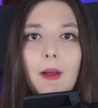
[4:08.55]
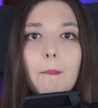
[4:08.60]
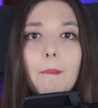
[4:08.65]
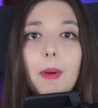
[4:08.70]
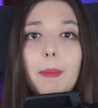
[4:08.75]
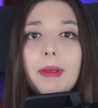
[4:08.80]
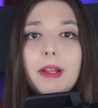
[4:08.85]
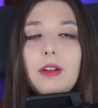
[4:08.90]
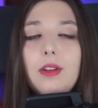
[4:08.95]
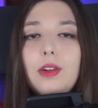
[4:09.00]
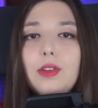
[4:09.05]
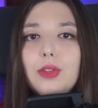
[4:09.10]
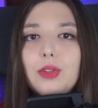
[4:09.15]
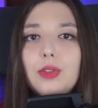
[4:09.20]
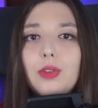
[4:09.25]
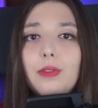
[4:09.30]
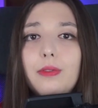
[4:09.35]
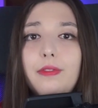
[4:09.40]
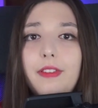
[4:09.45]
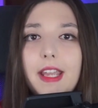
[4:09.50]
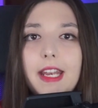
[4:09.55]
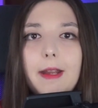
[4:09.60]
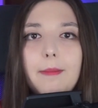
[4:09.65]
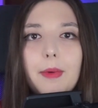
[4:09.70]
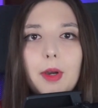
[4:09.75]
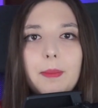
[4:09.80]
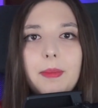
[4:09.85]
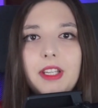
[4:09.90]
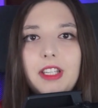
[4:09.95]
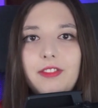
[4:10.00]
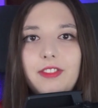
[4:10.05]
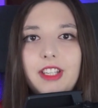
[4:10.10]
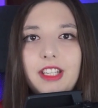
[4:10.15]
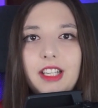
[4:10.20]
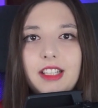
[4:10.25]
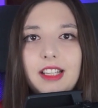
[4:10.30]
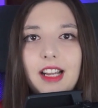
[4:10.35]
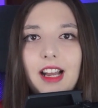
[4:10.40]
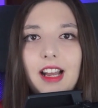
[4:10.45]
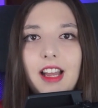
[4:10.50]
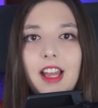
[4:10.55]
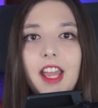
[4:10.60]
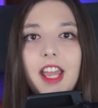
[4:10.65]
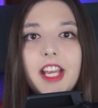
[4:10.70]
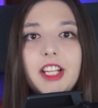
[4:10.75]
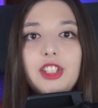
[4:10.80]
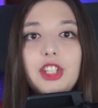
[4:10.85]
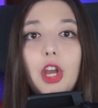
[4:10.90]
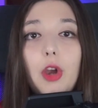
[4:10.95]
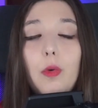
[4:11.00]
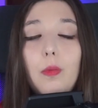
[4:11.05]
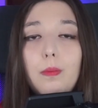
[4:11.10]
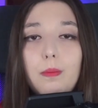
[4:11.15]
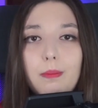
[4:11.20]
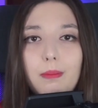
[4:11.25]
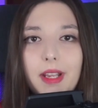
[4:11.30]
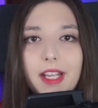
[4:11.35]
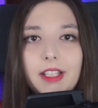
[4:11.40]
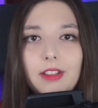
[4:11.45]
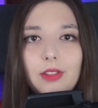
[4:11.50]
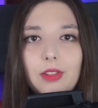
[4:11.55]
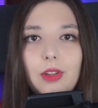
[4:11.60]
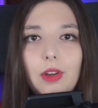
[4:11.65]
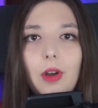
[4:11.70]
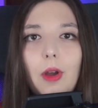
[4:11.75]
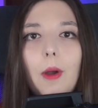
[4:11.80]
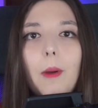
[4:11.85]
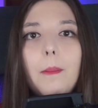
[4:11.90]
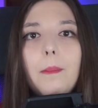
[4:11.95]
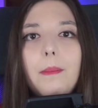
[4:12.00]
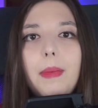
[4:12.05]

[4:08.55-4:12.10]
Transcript: ma per loro sono vere e proprie divinità e c'è un metodo